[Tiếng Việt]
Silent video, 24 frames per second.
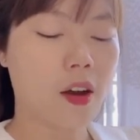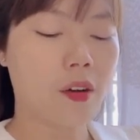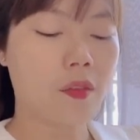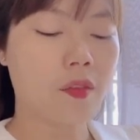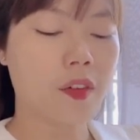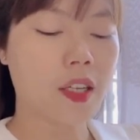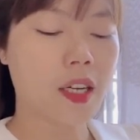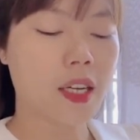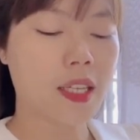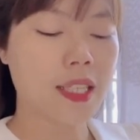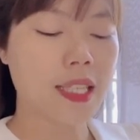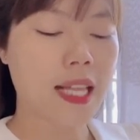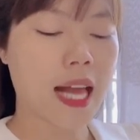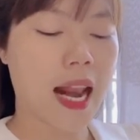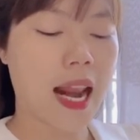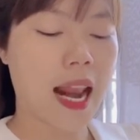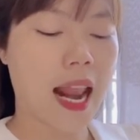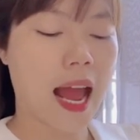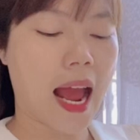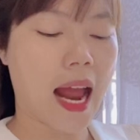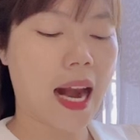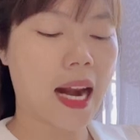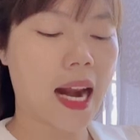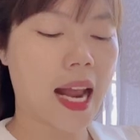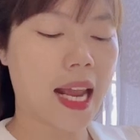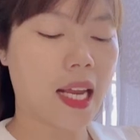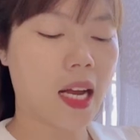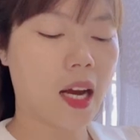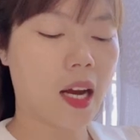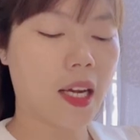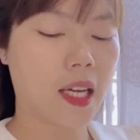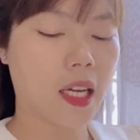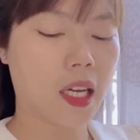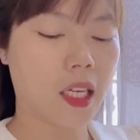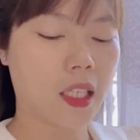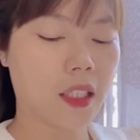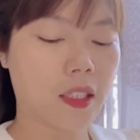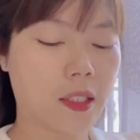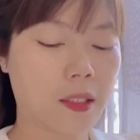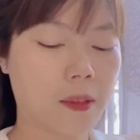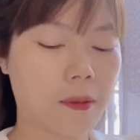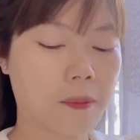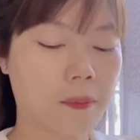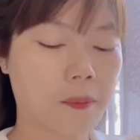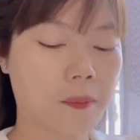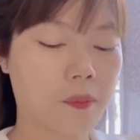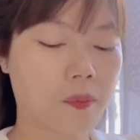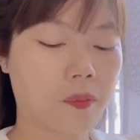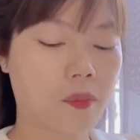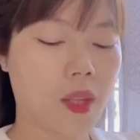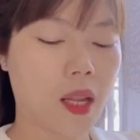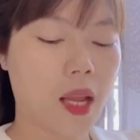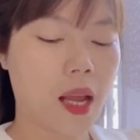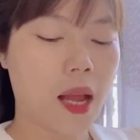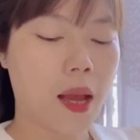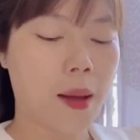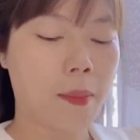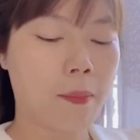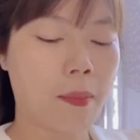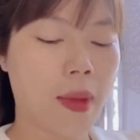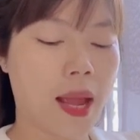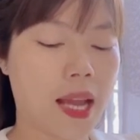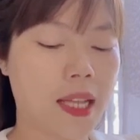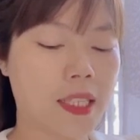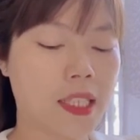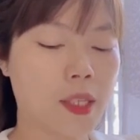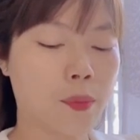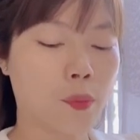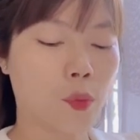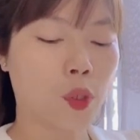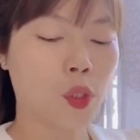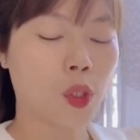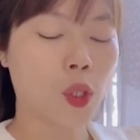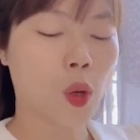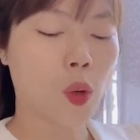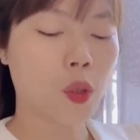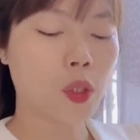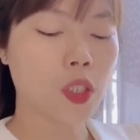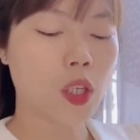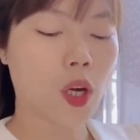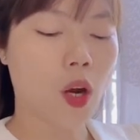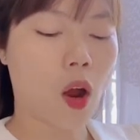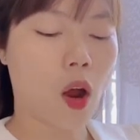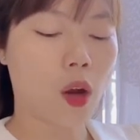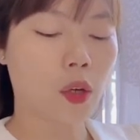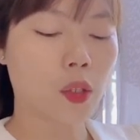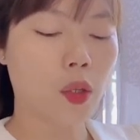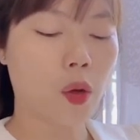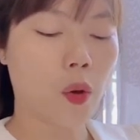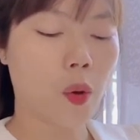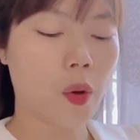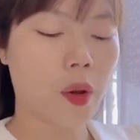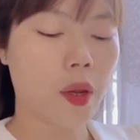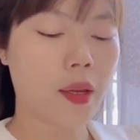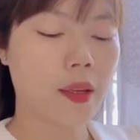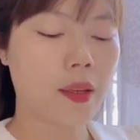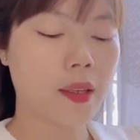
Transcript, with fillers: vừa xa lạ lại hời hợt. Mẹ chỉ muốn tốt cho con thôi.